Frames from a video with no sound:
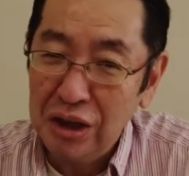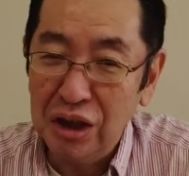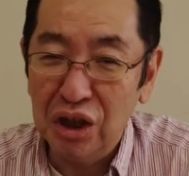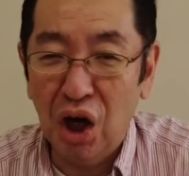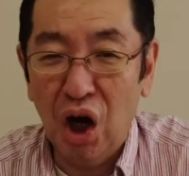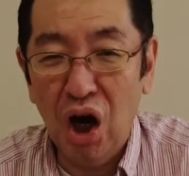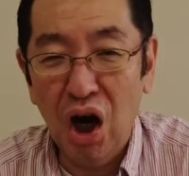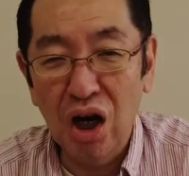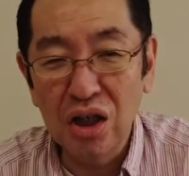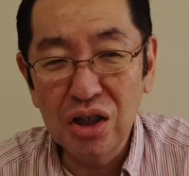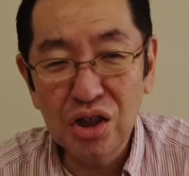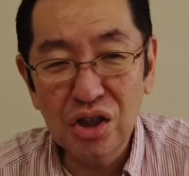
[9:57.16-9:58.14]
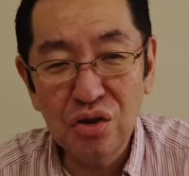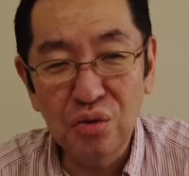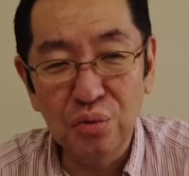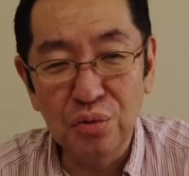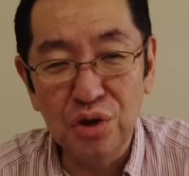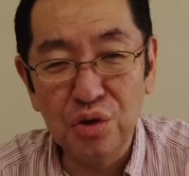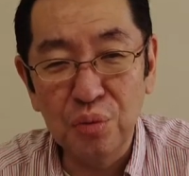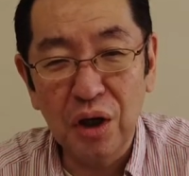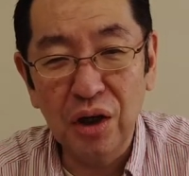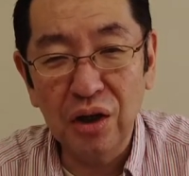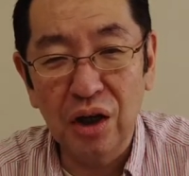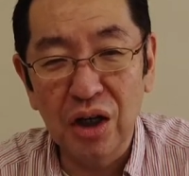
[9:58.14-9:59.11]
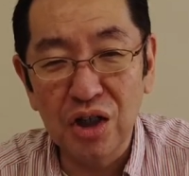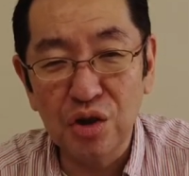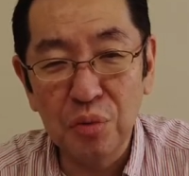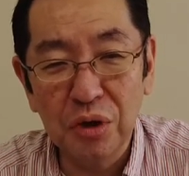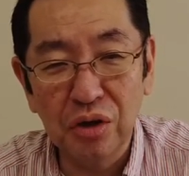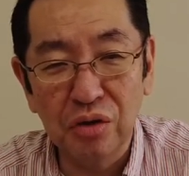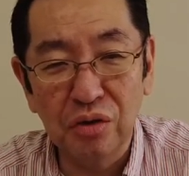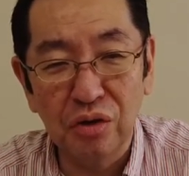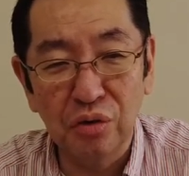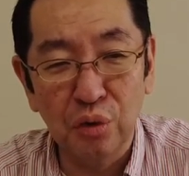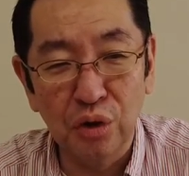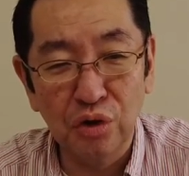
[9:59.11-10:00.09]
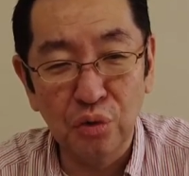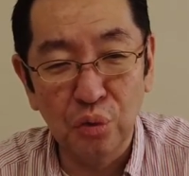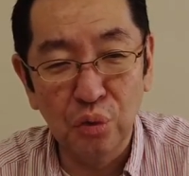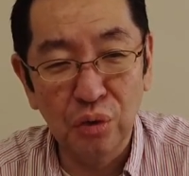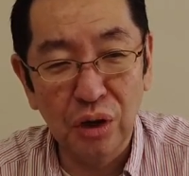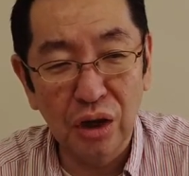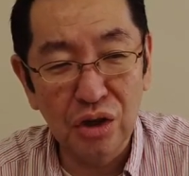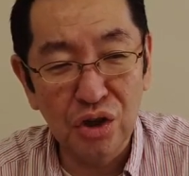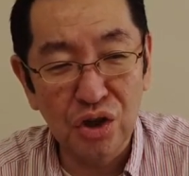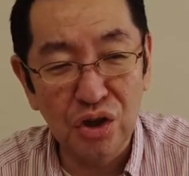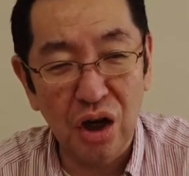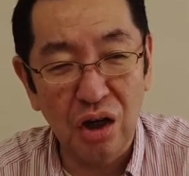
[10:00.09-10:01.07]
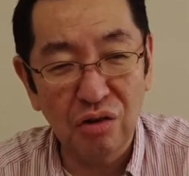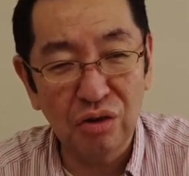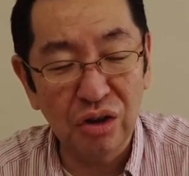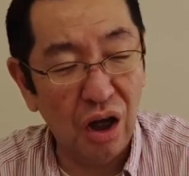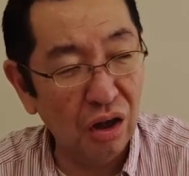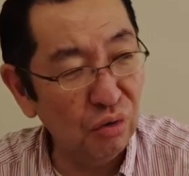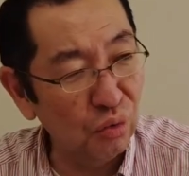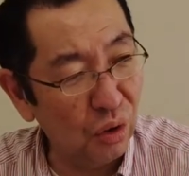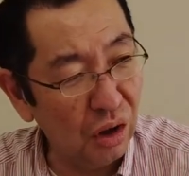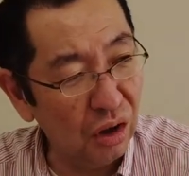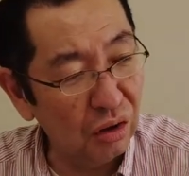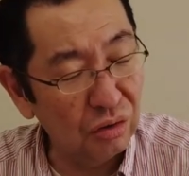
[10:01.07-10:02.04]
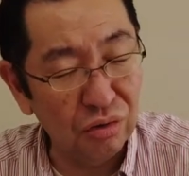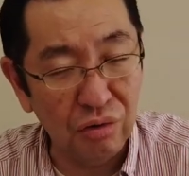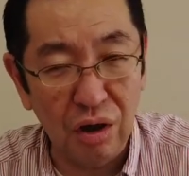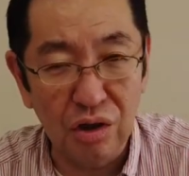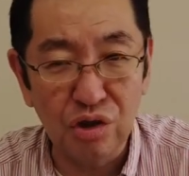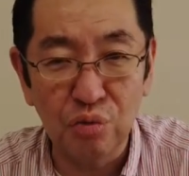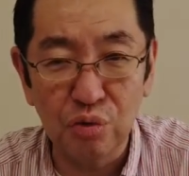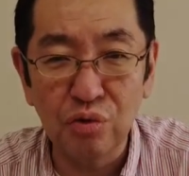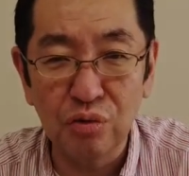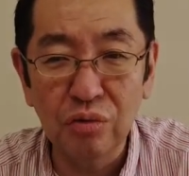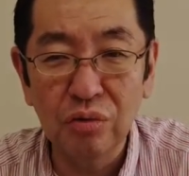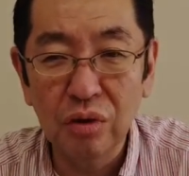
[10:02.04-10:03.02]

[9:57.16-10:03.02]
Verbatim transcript: いや阪神の内回りが初めてっていうのがそんなに死角になるのかなっていう感じもする。